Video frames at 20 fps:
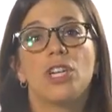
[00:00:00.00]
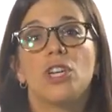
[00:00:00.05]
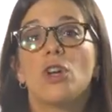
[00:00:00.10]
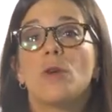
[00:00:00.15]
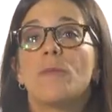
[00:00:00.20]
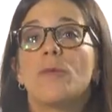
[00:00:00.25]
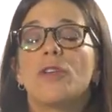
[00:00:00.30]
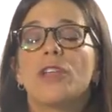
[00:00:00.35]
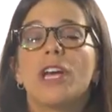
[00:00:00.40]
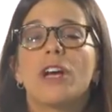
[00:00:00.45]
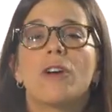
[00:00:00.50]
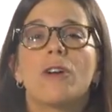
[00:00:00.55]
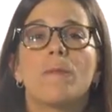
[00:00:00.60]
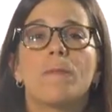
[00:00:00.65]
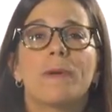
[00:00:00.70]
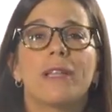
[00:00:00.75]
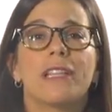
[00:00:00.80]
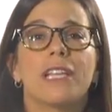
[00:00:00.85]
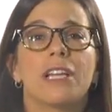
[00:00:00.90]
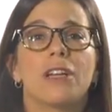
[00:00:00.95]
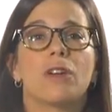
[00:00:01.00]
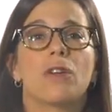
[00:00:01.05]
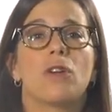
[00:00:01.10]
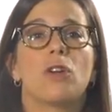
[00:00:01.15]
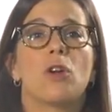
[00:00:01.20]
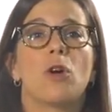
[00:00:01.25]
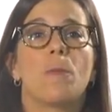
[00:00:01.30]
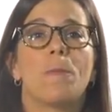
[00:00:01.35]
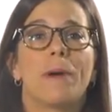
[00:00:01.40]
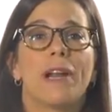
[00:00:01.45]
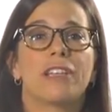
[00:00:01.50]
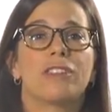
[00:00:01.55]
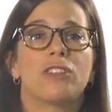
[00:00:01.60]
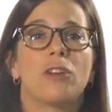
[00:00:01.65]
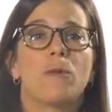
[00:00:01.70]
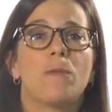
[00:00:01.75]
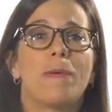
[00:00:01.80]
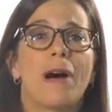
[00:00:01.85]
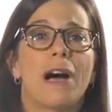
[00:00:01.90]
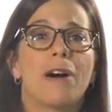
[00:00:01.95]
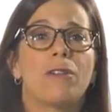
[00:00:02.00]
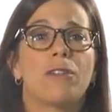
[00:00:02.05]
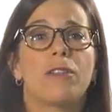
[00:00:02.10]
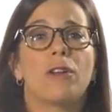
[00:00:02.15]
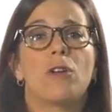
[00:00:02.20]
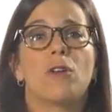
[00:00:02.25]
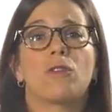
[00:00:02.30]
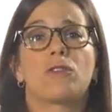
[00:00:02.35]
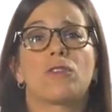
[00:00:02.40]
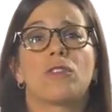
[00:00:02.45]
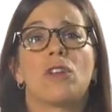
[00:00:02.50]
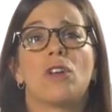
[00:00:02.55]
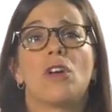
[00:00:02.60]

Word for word: y no podían competir con los precios bajos de los